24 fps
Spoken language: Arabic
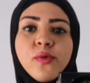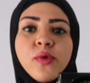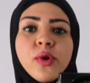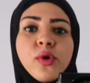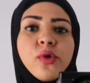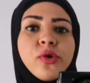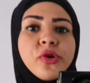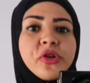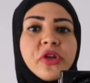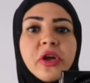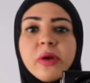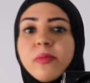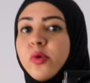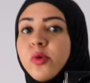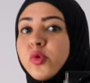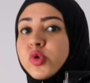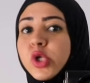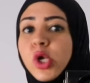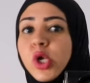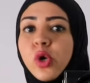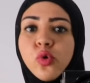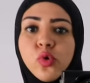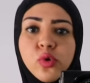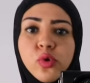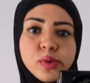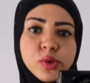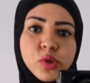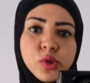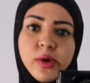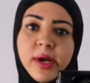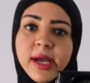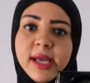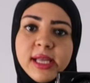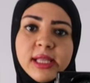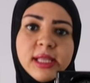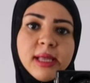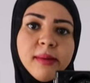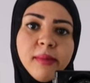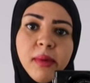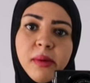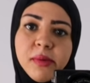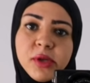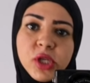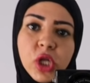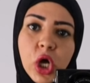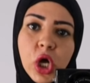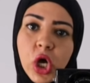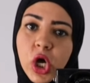والاوردر بيوصل لكم بسرعه جدا ما
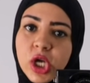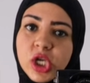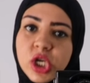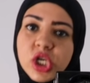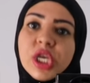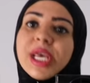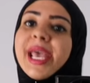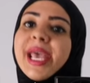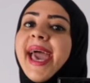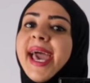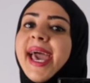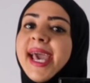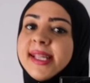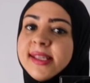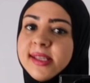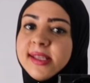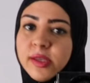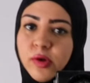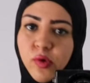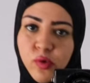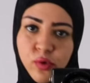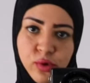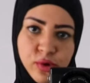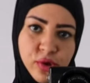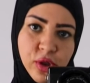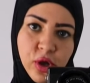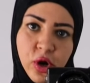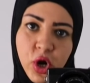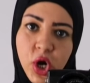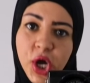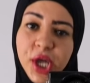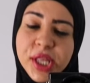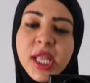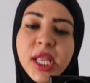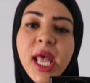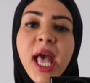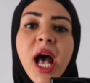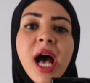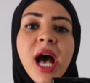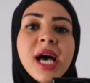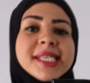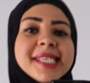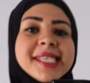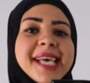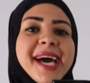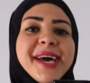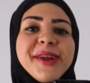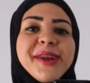بيتاخرش كعاده الاوردرات
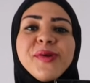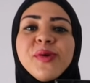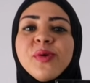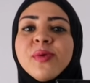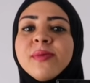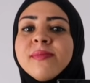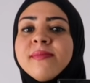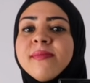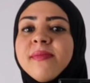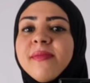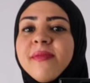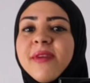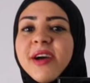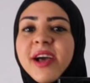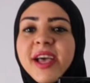اسعارهم